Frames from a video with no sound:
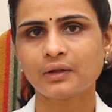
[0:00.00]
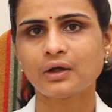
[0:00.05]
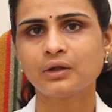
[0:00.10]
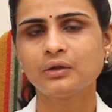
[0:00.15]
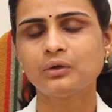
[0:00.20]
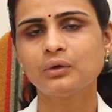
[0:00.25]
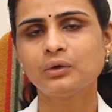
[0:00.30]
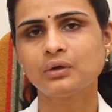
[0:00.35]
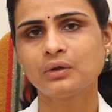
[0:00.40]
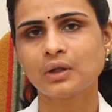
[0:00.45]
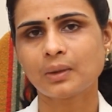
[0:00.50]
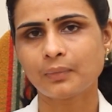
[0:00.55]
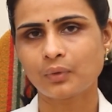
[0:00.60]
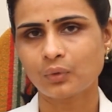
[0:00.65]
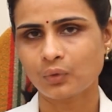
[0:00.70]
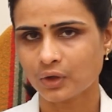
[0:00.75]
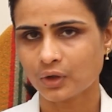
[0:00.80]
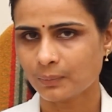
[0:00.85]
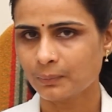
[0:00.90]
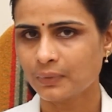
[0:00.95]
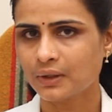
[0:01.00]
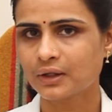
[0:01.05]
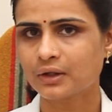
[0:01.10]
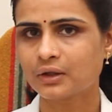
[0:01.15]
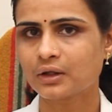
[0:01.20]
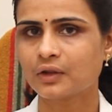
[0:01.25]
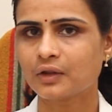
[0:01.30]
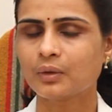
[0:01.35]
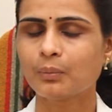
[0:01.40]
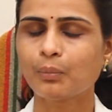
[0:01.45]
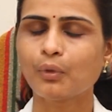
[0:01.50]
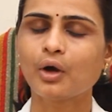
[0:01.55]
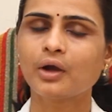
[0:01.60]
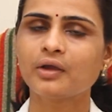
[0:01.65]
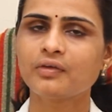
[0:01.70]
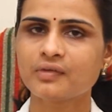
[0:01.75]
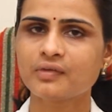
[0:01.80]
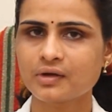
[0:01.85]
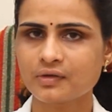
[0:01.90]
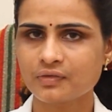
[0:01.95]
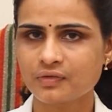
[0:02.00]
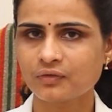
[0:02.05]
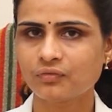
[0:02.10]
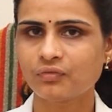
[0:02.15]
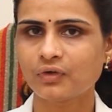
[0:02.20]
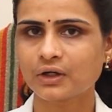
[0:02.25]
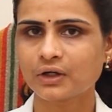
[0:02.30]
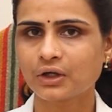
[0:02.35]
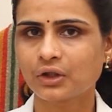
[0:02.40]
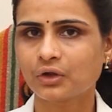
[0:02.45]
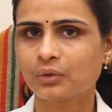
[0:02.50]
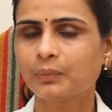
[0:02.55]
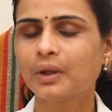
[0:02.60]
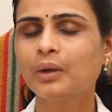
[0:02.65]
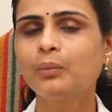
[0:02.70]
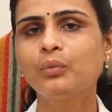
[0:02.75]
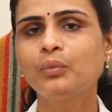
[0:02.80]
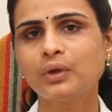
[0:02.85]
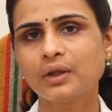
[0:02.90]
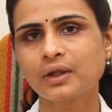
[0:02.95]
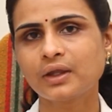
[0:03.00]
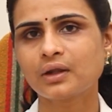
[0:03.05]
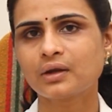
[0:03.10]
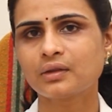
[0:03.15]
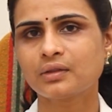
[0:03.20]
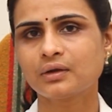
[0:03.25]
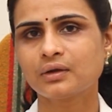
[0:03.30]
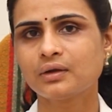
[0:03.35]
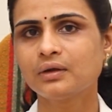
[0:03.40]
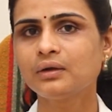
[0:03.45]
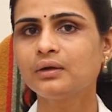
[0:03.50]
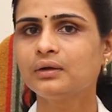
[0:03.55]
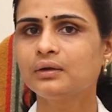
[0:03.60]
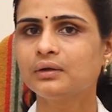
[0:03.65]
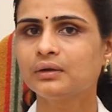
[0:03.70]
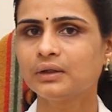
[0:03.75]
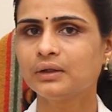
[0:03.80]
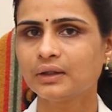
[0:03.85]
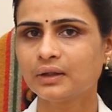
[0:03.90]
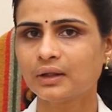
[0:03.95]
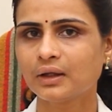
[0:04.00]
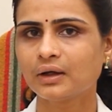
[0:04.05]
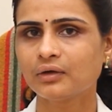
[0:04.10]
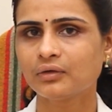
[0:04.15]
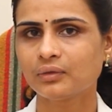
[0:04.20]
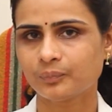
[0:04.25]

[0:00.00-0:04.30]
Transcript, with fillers: அதாவது நம்ம உடம்புல இருக்கிற அந்த பாய்சனஸ் இஃபெக்டையுமே முறிக்கிறதுக்கு இந்த